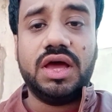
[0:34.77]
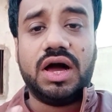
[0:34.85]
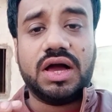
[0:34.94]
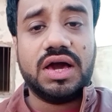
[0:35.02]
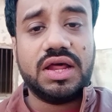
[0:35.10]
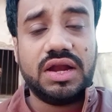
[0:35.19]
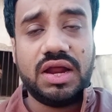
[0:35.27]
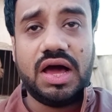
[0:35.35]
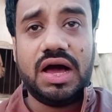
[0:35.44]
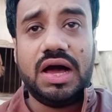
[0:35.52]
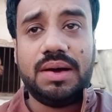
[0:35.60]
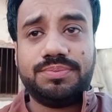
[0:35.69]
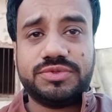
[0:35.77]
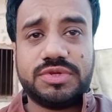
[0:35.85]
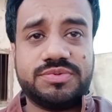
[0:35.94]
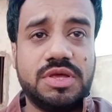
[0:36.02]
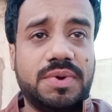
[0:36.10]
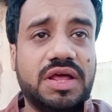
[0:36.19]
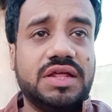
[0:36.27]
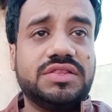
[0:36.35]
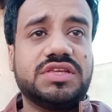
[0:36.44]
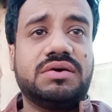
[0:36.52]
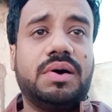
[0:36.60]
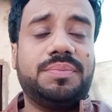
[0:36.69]
अगर आप सबसे पहला
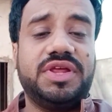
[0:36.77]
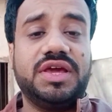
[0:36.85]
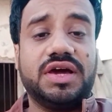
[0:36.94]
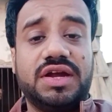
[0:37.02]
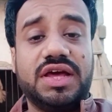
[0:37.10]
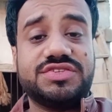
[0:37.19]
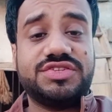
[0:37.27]
इंतज़ाम आपने ये करना है